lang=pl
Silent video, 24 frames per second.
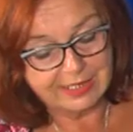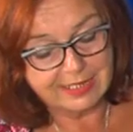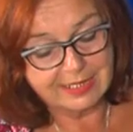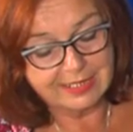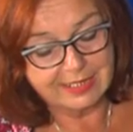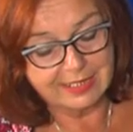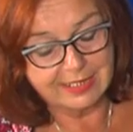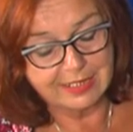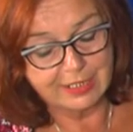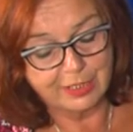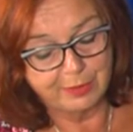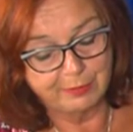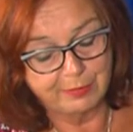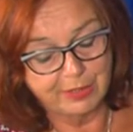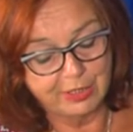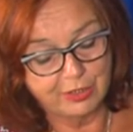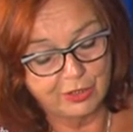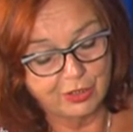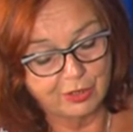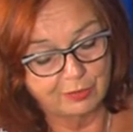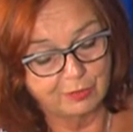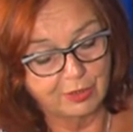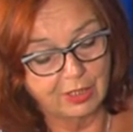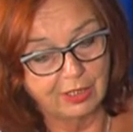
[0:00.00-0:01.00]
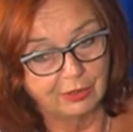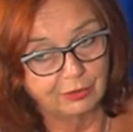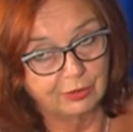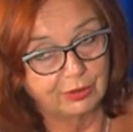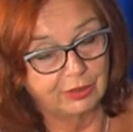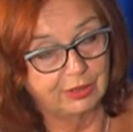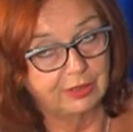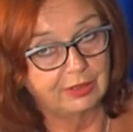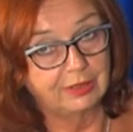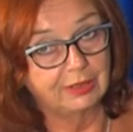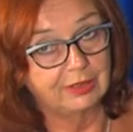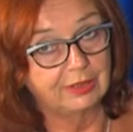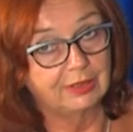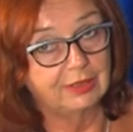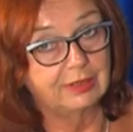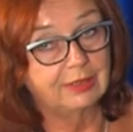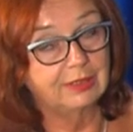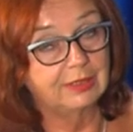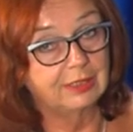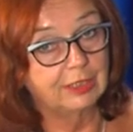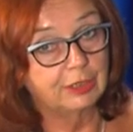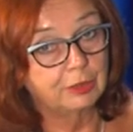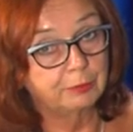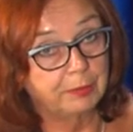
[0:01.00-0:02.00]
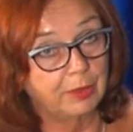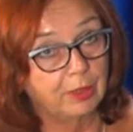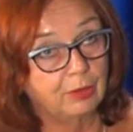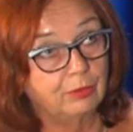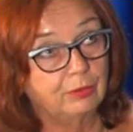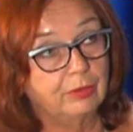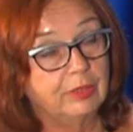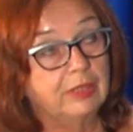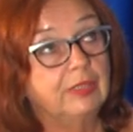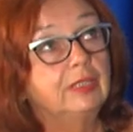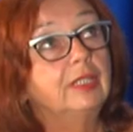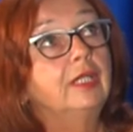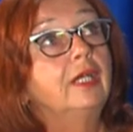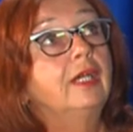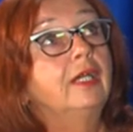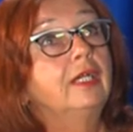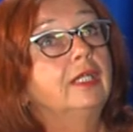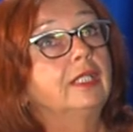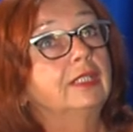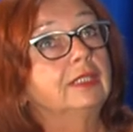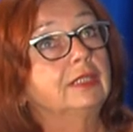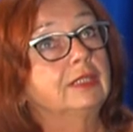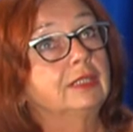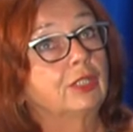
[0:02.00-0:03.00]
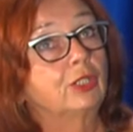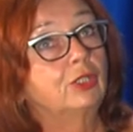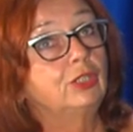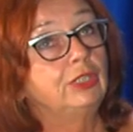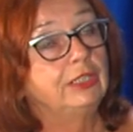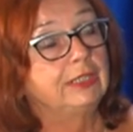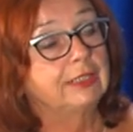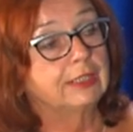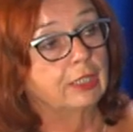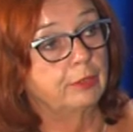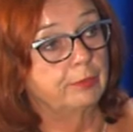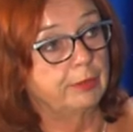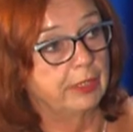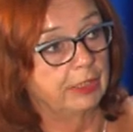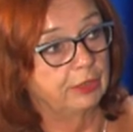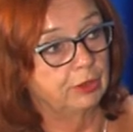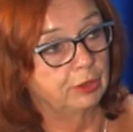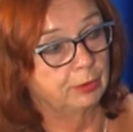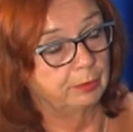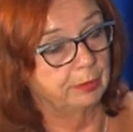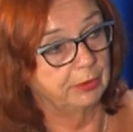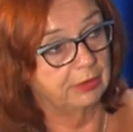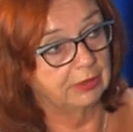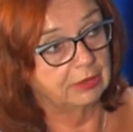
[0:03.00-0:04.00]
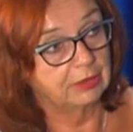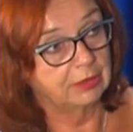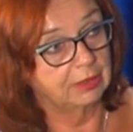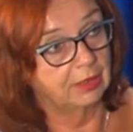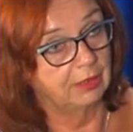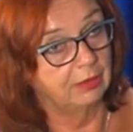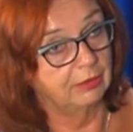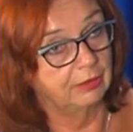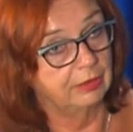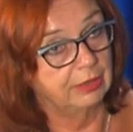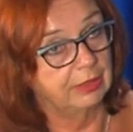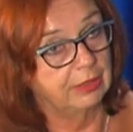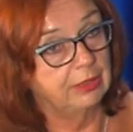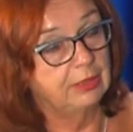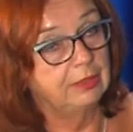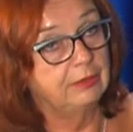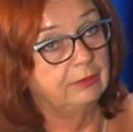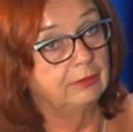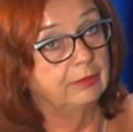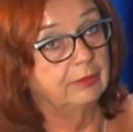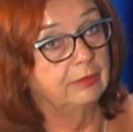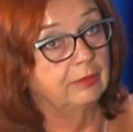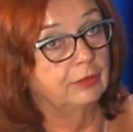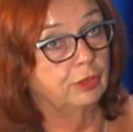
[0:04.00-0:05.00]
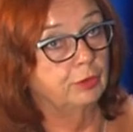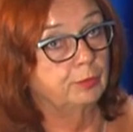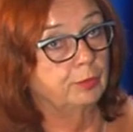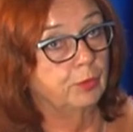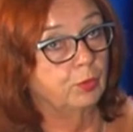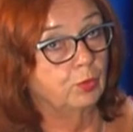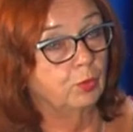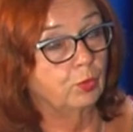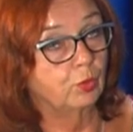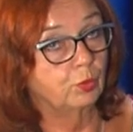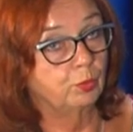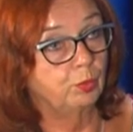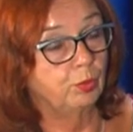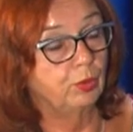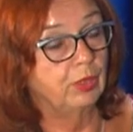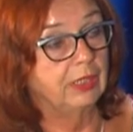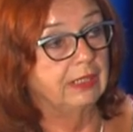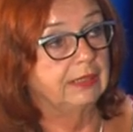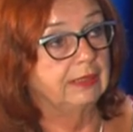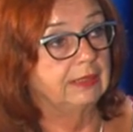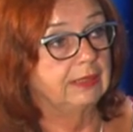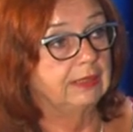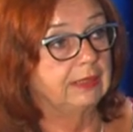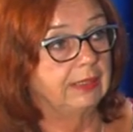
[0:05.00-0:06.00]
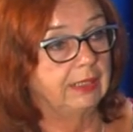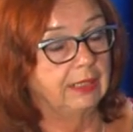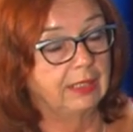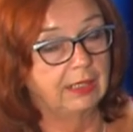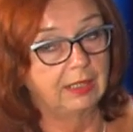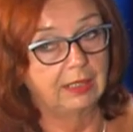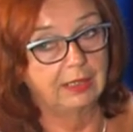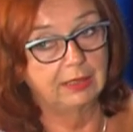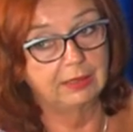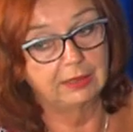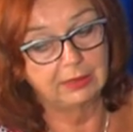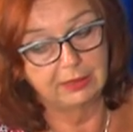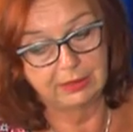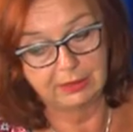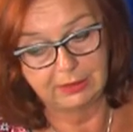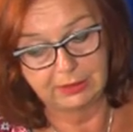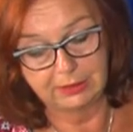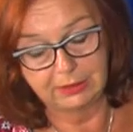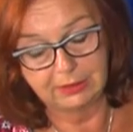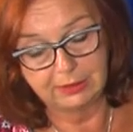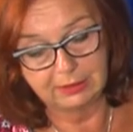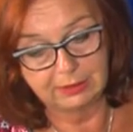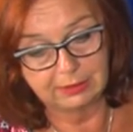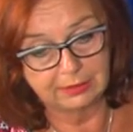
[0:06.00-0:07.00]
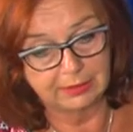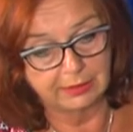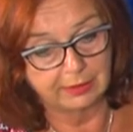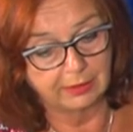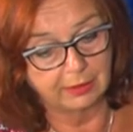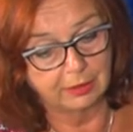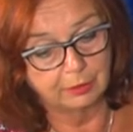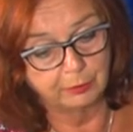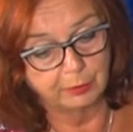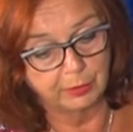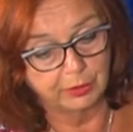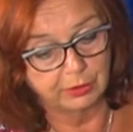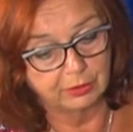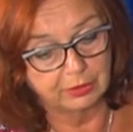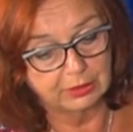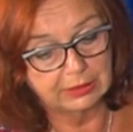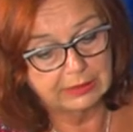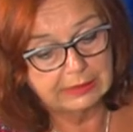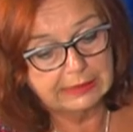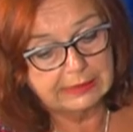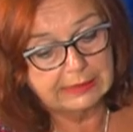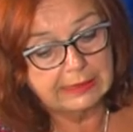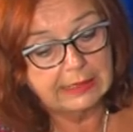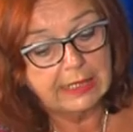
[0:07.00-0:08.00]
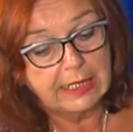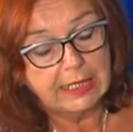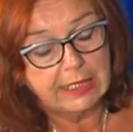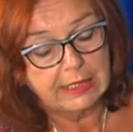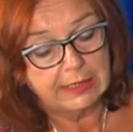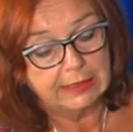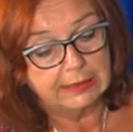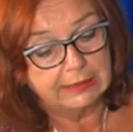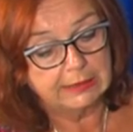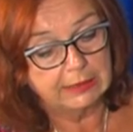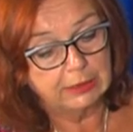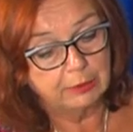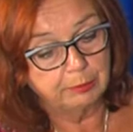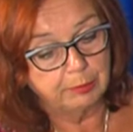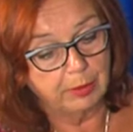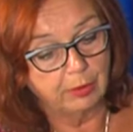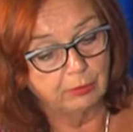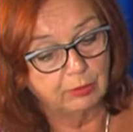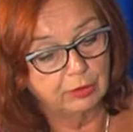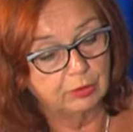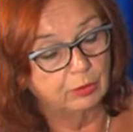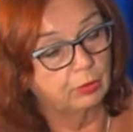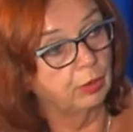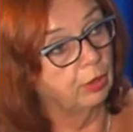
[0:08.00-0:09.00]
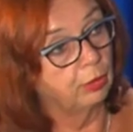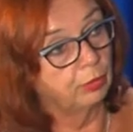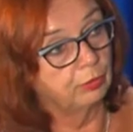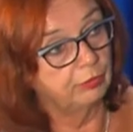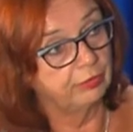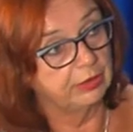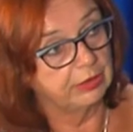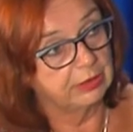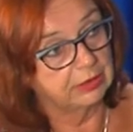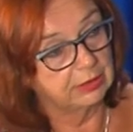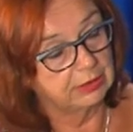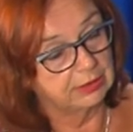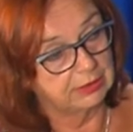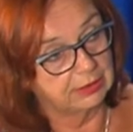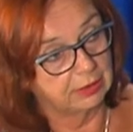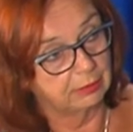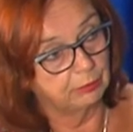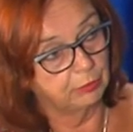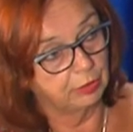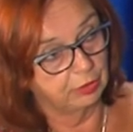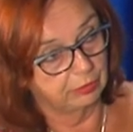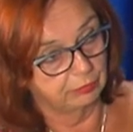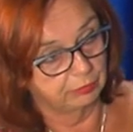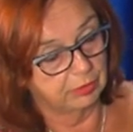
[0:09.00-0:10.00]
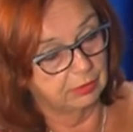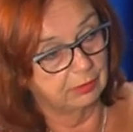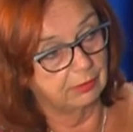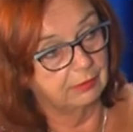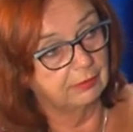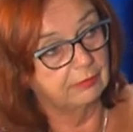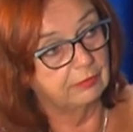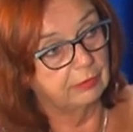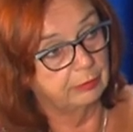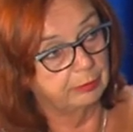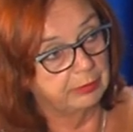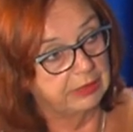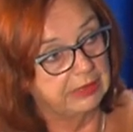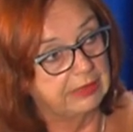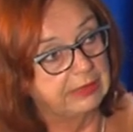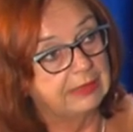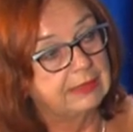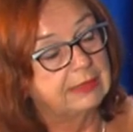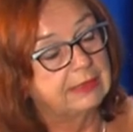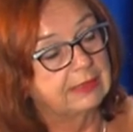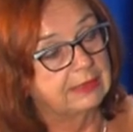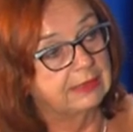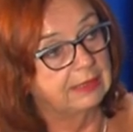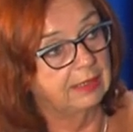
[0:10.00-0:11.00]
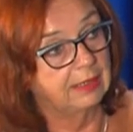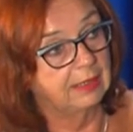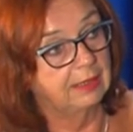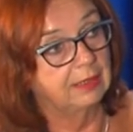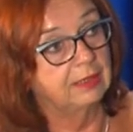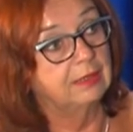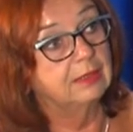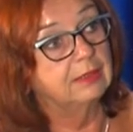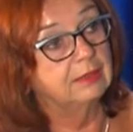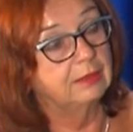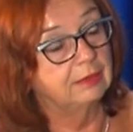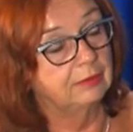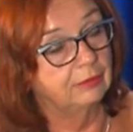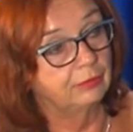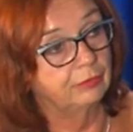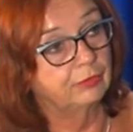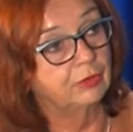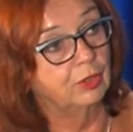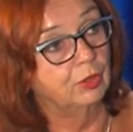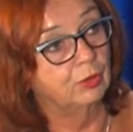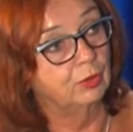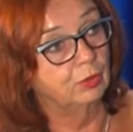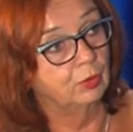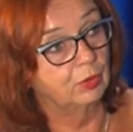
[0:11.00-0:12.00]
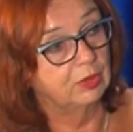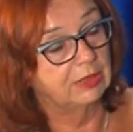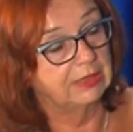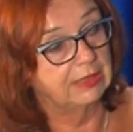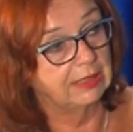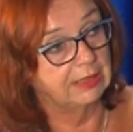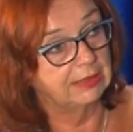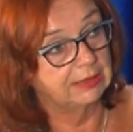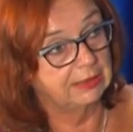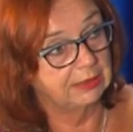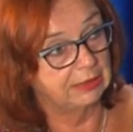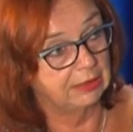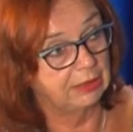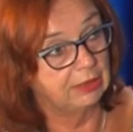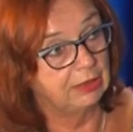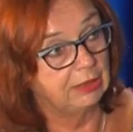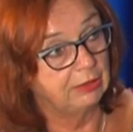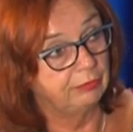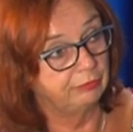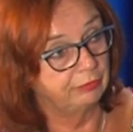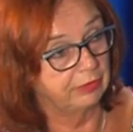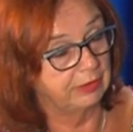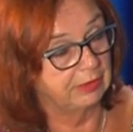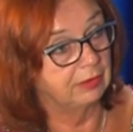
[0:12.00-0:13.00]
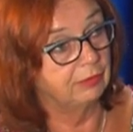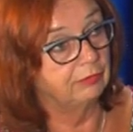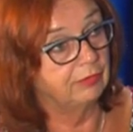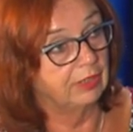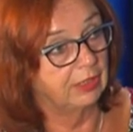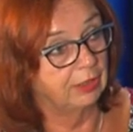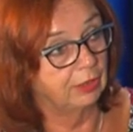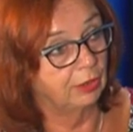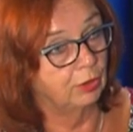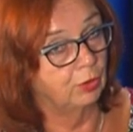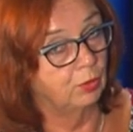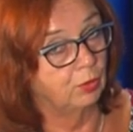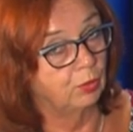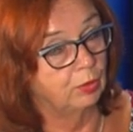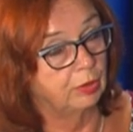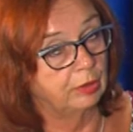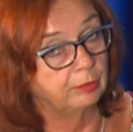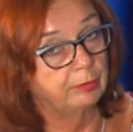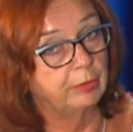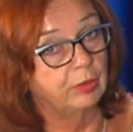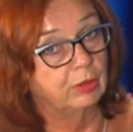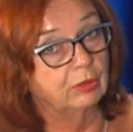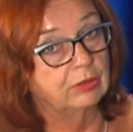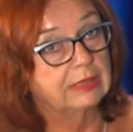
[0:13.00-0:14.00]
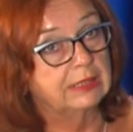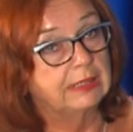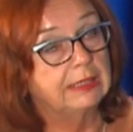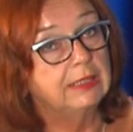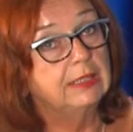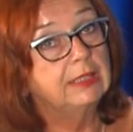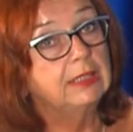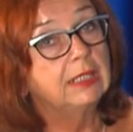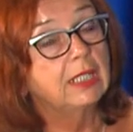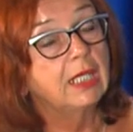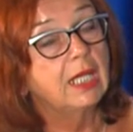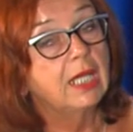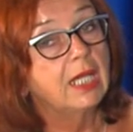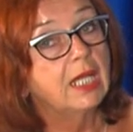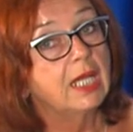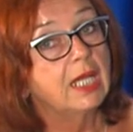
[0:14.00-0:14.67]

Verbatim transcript: na scenie będziemy gościć zespoły e, Ogniska Pracy Pozaszkolnej, zespół Turbulencja i Secret Project. Zespoły, które również zajmują czołowe miejsca e, w konkursach i festiwalach ogólnopolskich